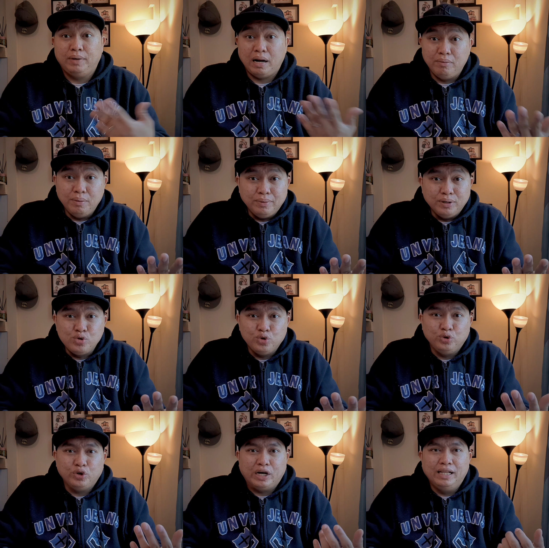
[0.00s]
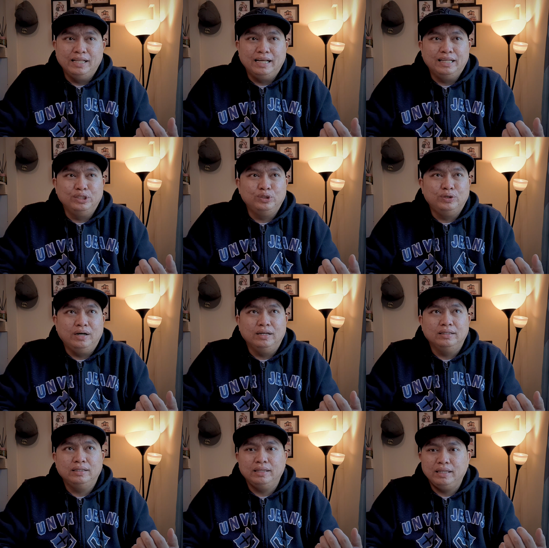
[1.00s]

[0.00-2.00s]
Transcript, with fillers: marami pang tutorial na ganito at